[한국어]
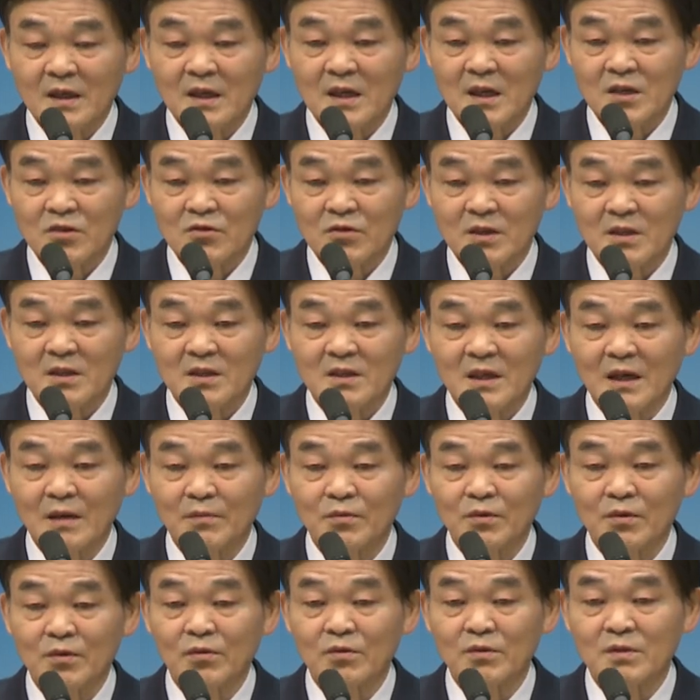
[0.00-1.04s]
예수께서
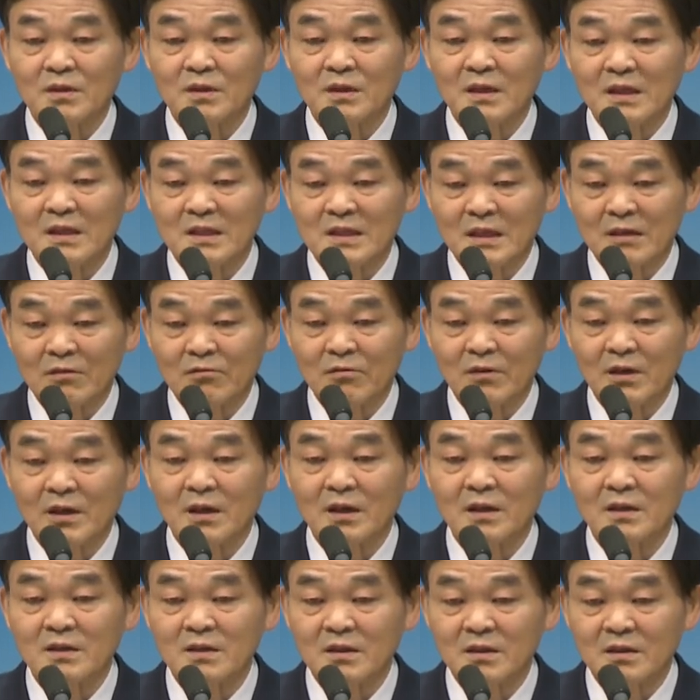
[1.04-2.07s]
잡으러 온
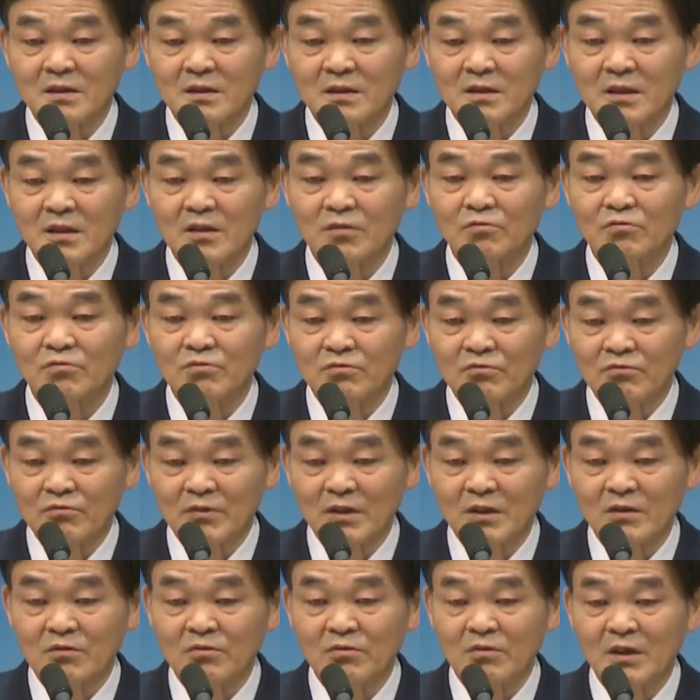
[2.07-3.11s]
대상과 성전의
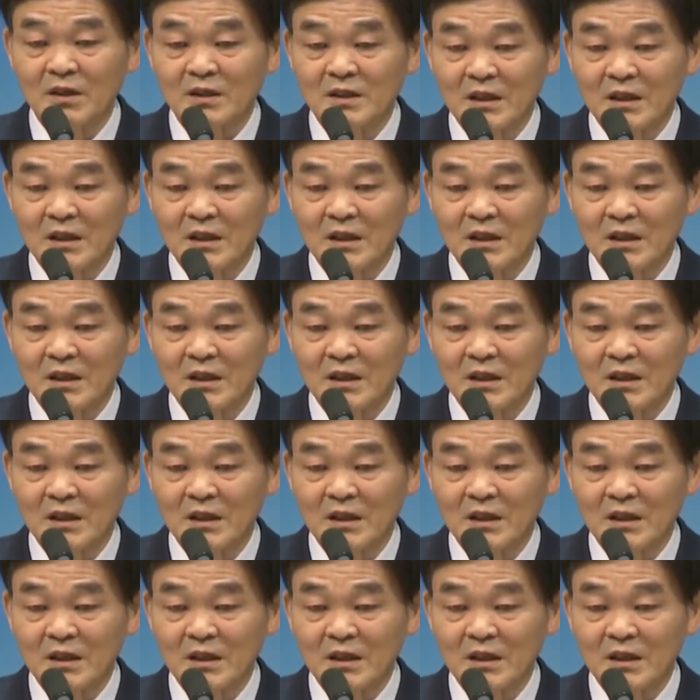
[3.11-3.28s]
군관들과